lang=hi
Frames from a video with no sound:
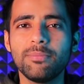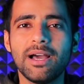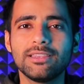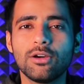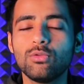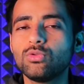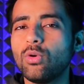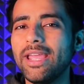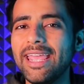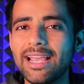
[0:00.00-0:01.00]
की बात करूँ
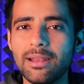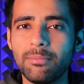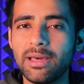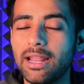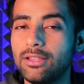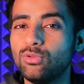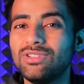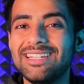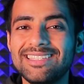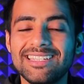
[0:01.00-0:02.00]
तो एक नंबर है
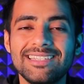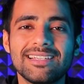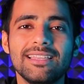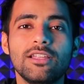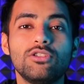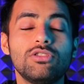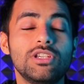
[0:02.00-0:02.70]
दूसरी चीज़ इसके अंदर जो